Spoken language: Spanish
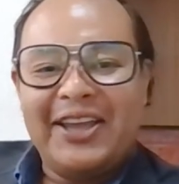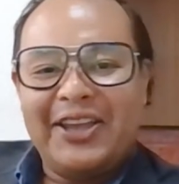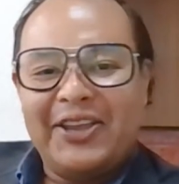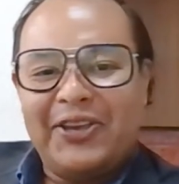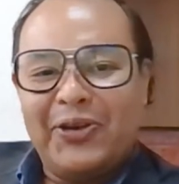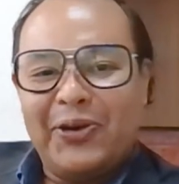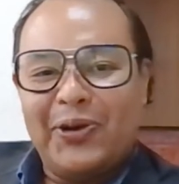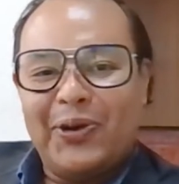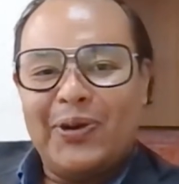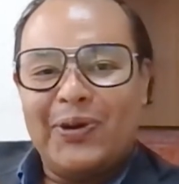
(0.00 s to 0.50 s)

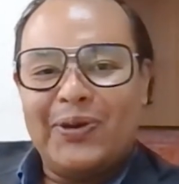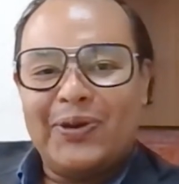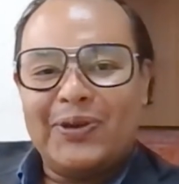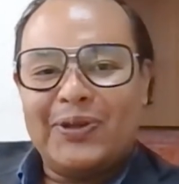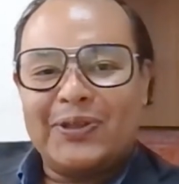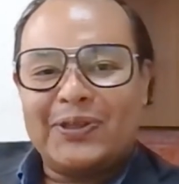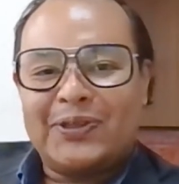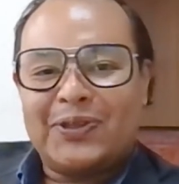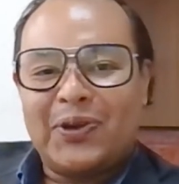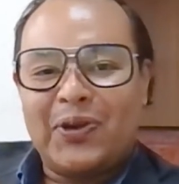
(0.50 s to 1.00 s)
Yo
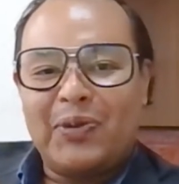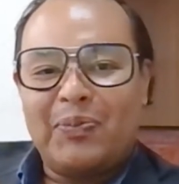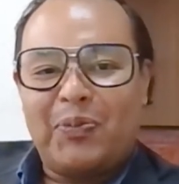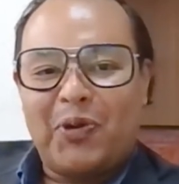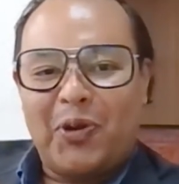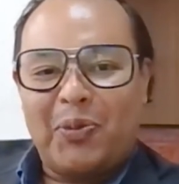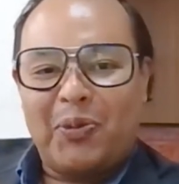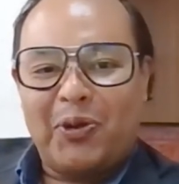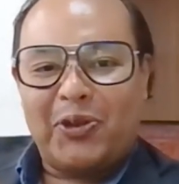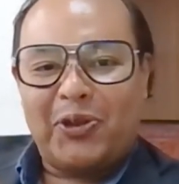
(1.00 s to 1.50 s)
soy
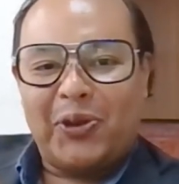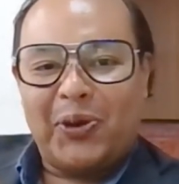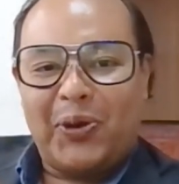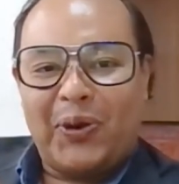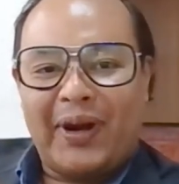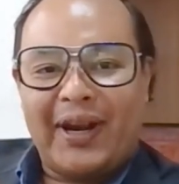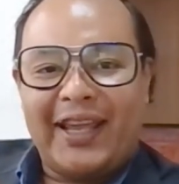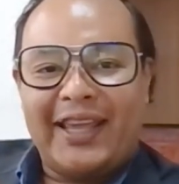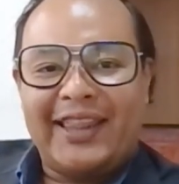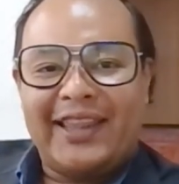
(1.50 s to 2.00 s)

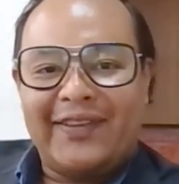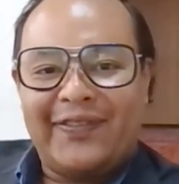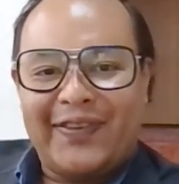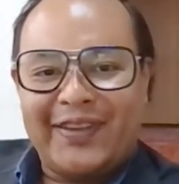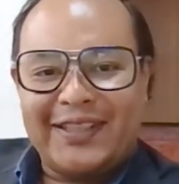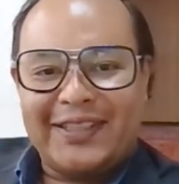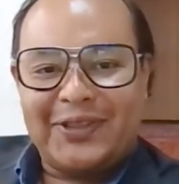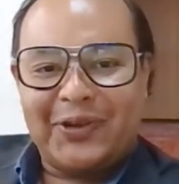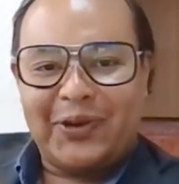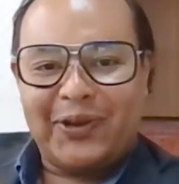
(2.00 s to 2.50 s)
promotor y
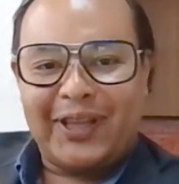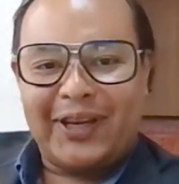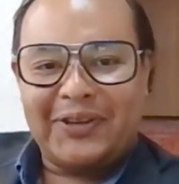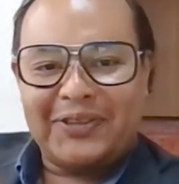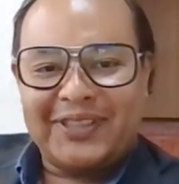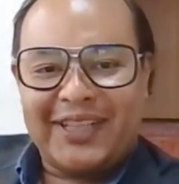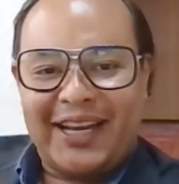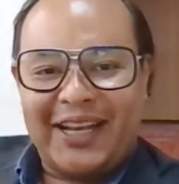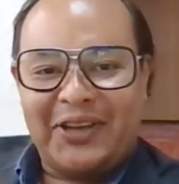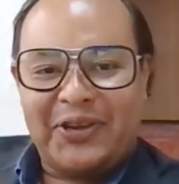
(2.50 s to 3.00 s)
defensor de
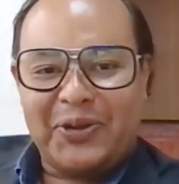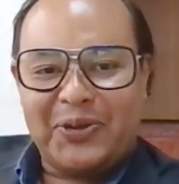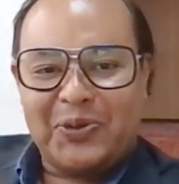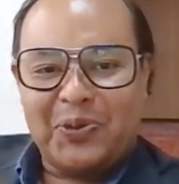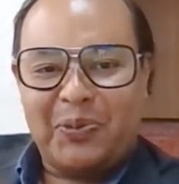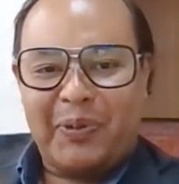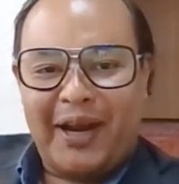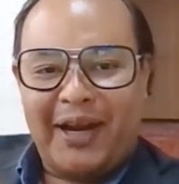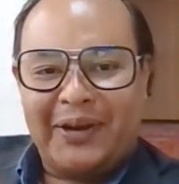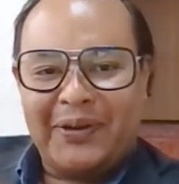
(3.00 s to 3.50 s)
los derechos
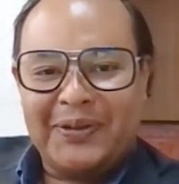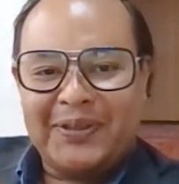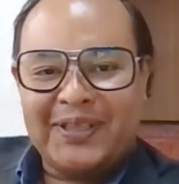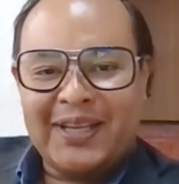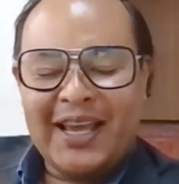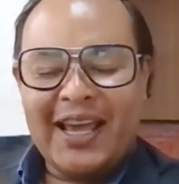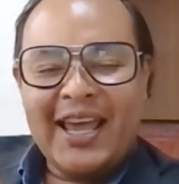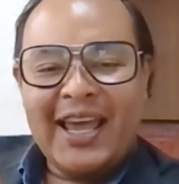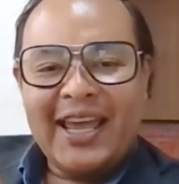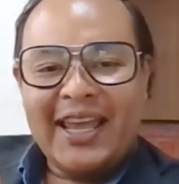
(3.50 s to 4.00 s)
humanos
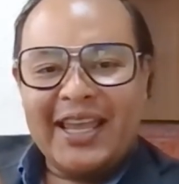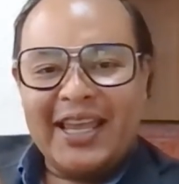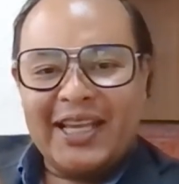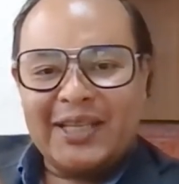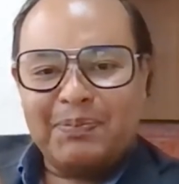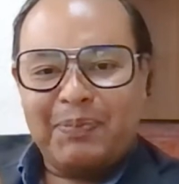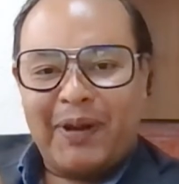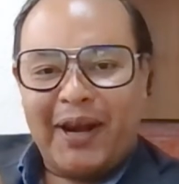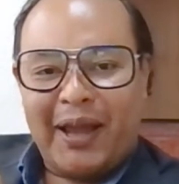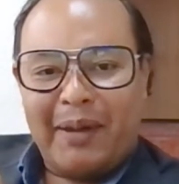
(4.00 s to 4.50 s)
y es
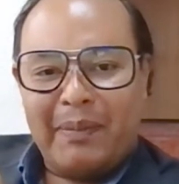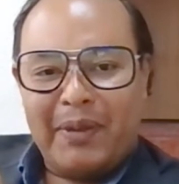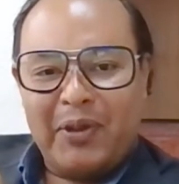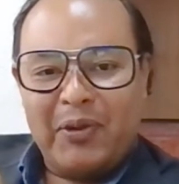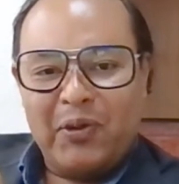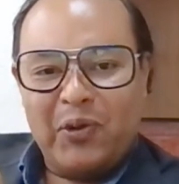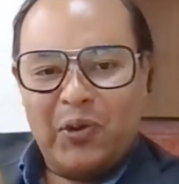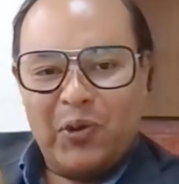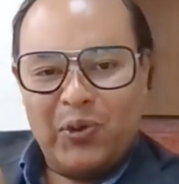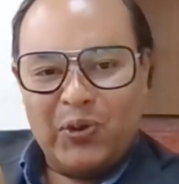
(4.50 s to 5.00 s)
para mí
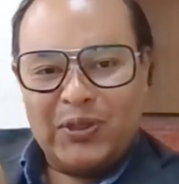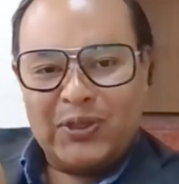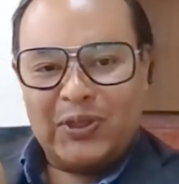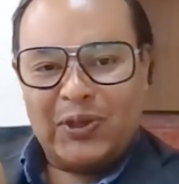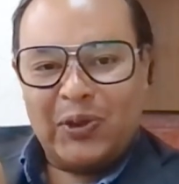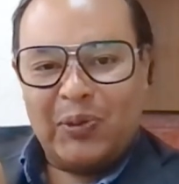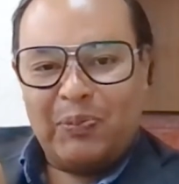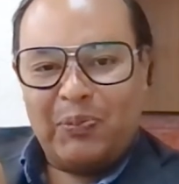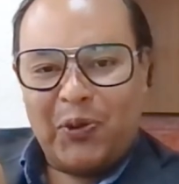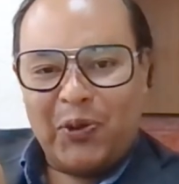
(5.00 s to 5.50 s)
un
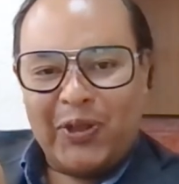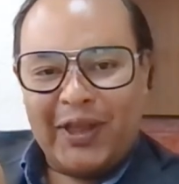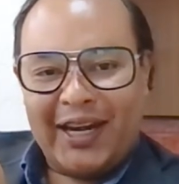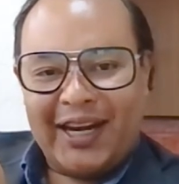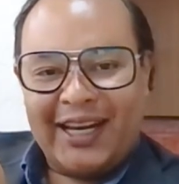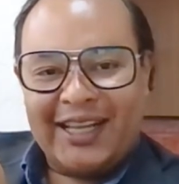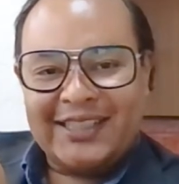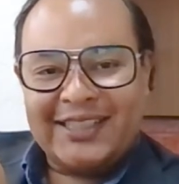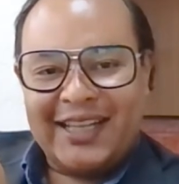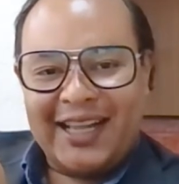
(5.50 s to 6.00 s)
gusto
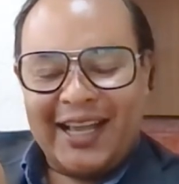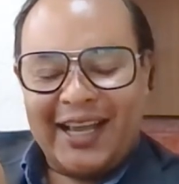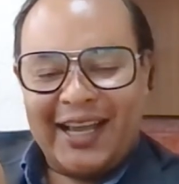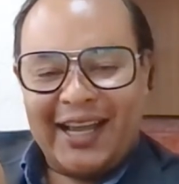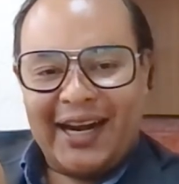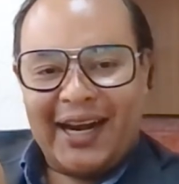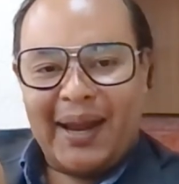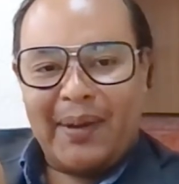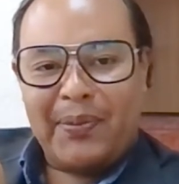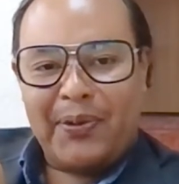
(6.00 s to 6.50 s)
poderles
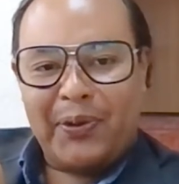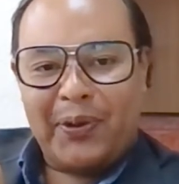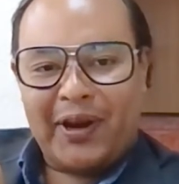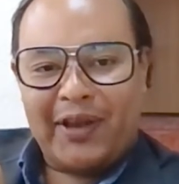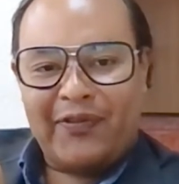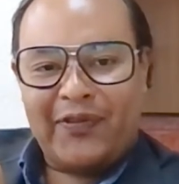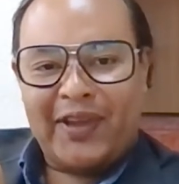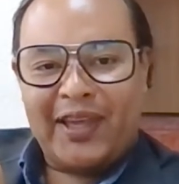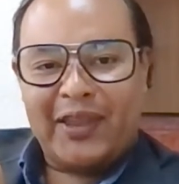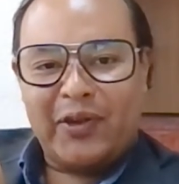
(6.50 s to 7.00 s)
leer la
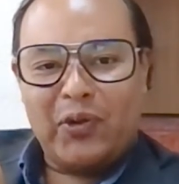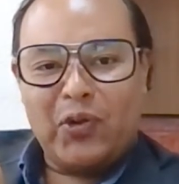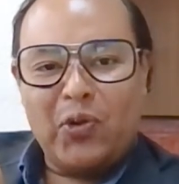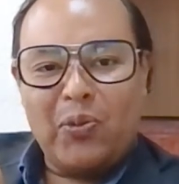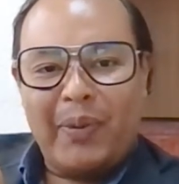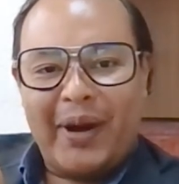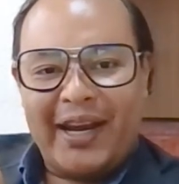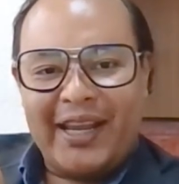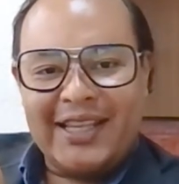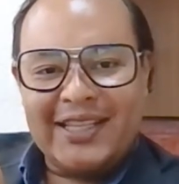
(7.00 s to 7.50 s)
biografía de un
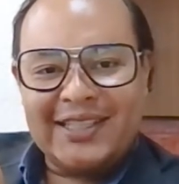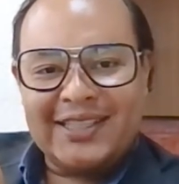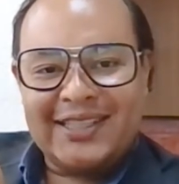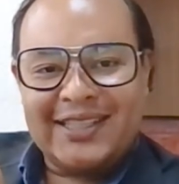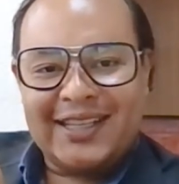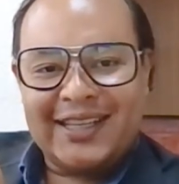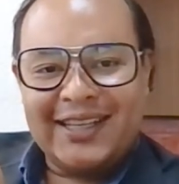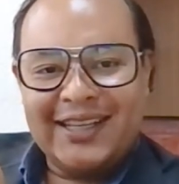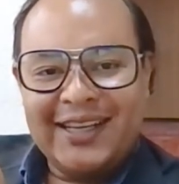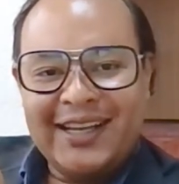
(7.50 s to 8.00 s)

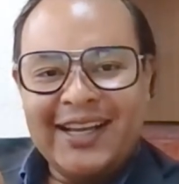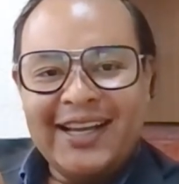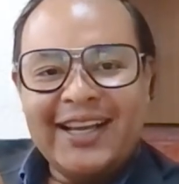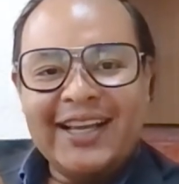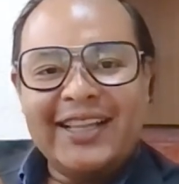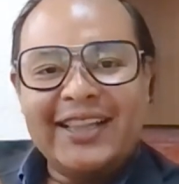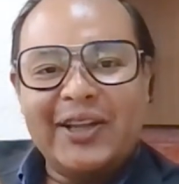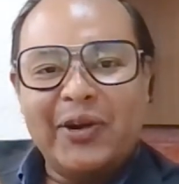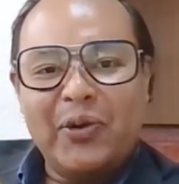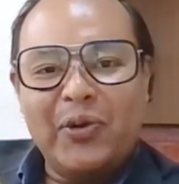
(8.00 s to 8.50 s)
humanista,
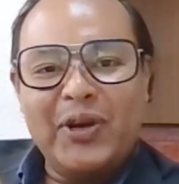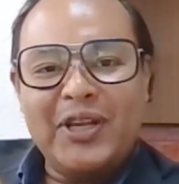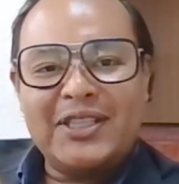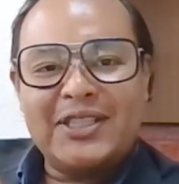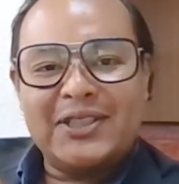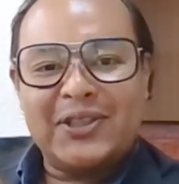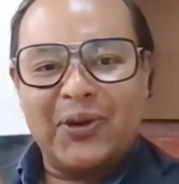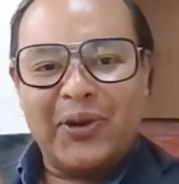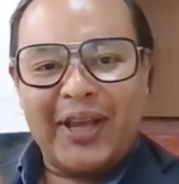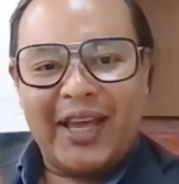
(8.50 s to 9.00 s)
de un
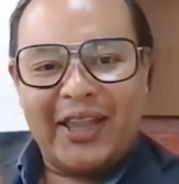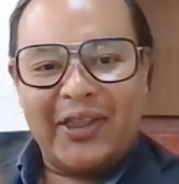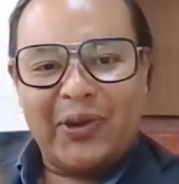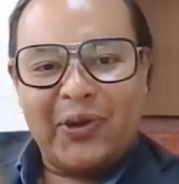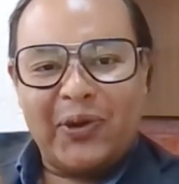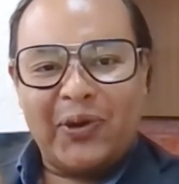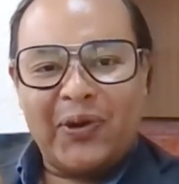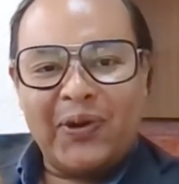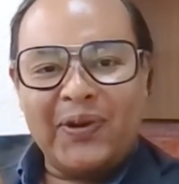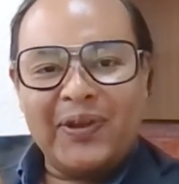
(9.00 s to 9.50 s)

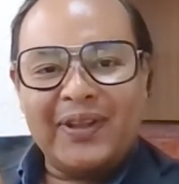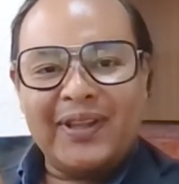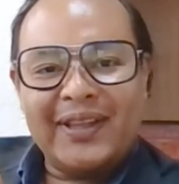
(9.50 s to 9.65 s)
historiador